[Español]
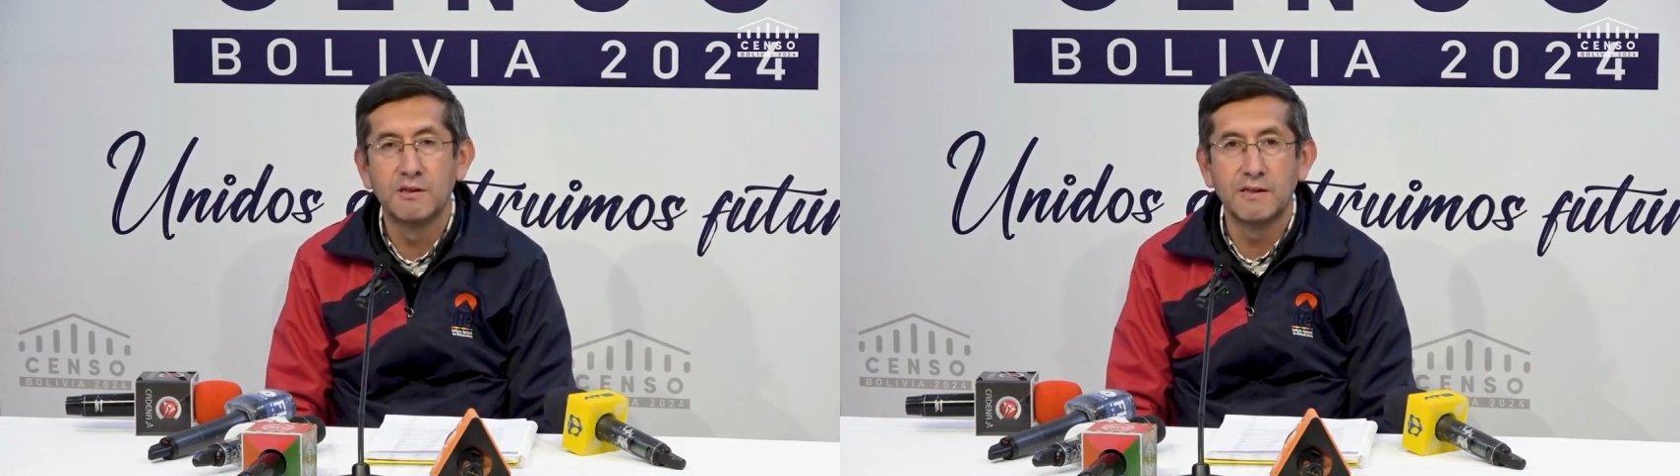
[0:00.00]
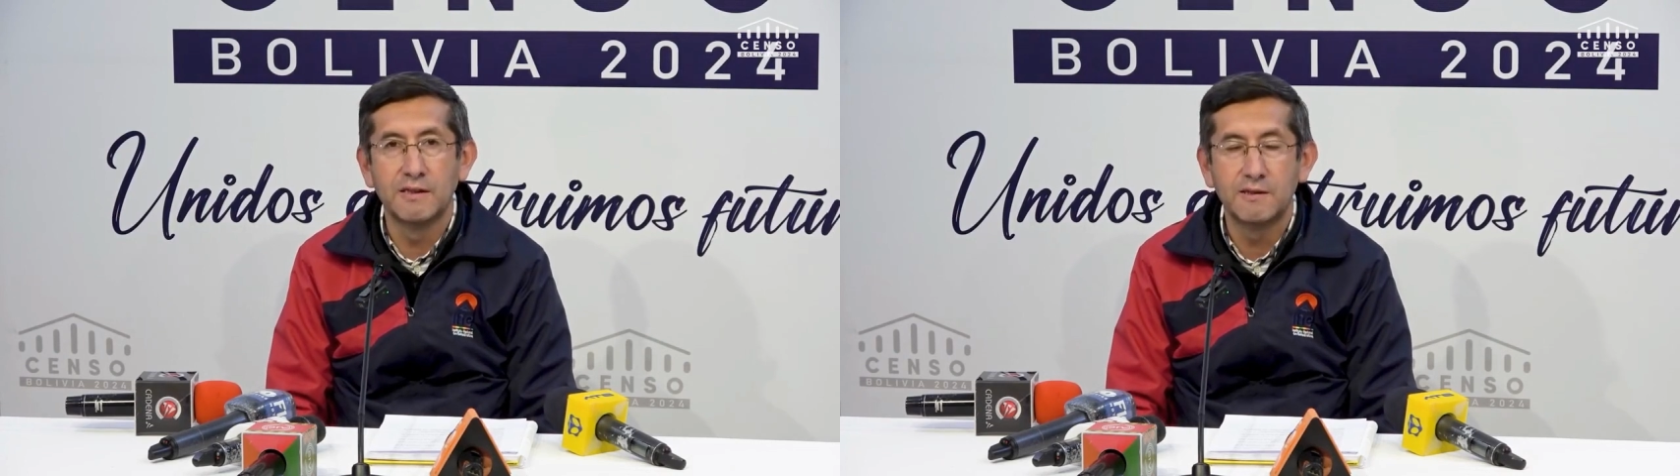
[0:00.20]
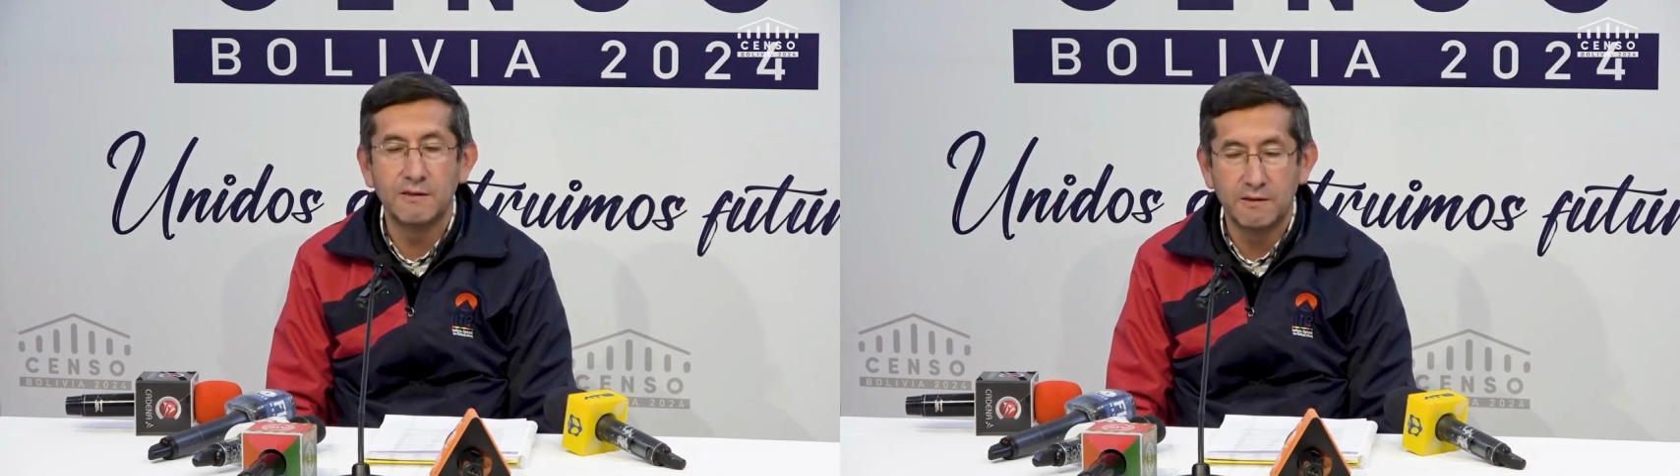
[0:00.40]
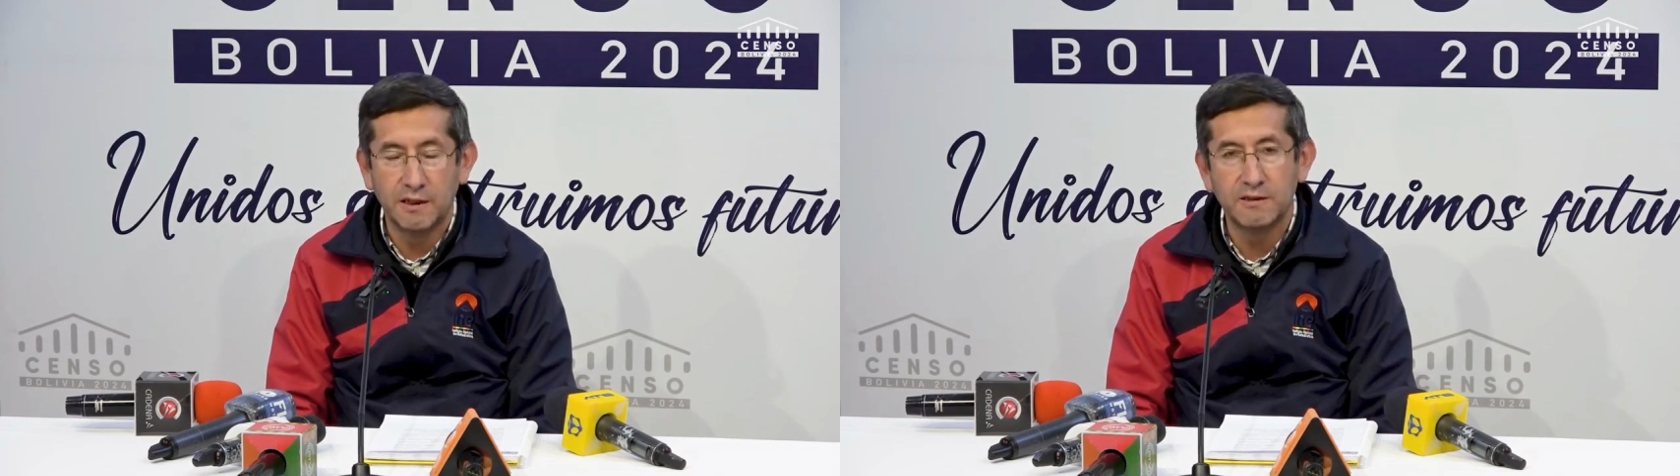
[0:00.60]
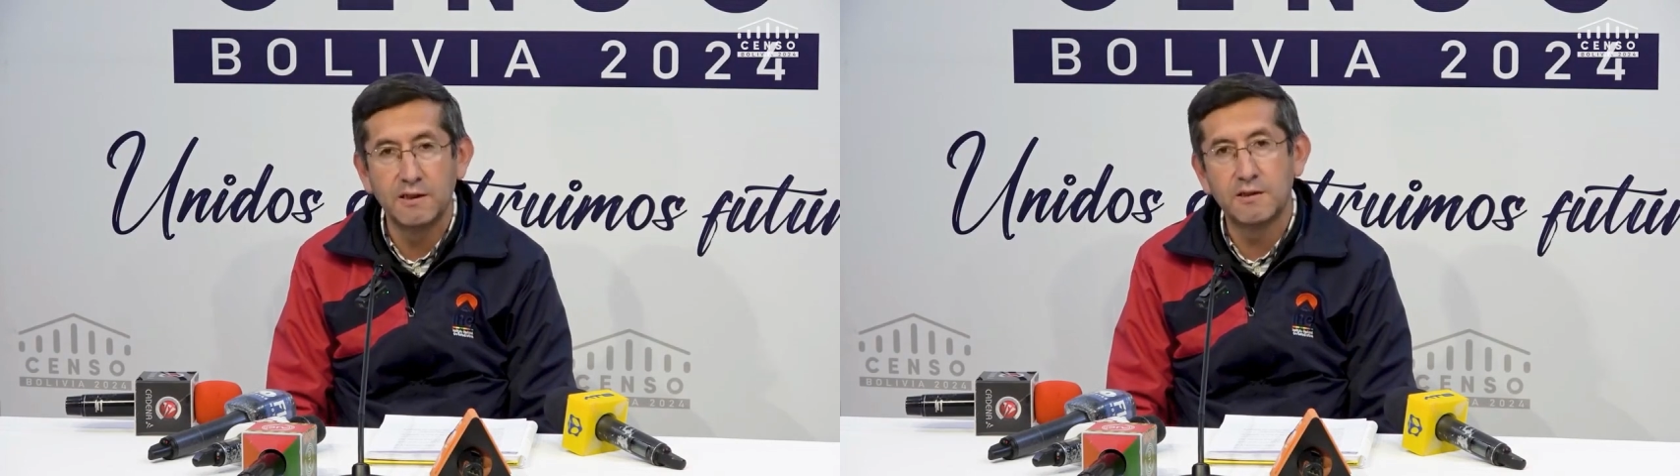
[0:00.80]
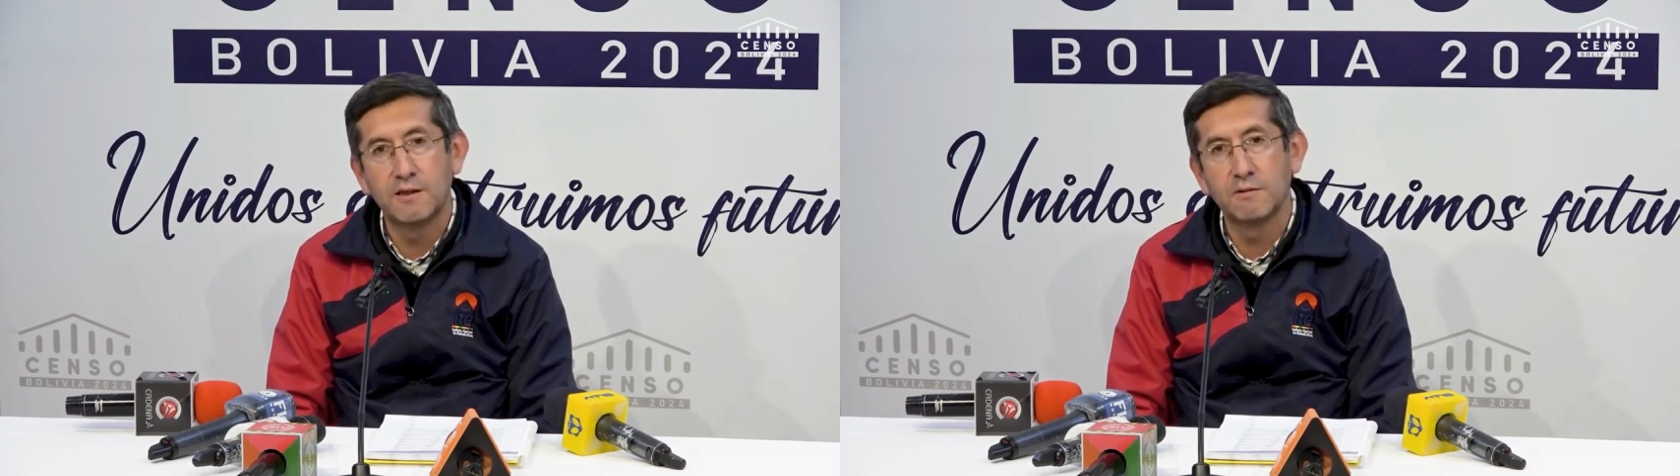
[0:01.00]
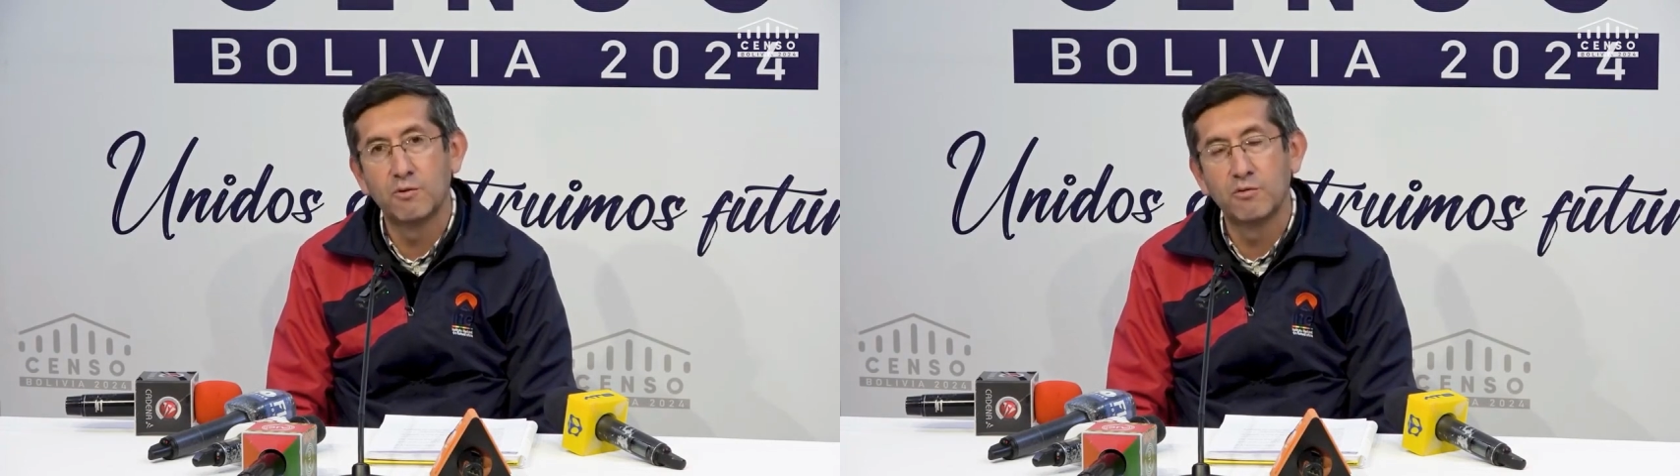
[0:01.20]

censistas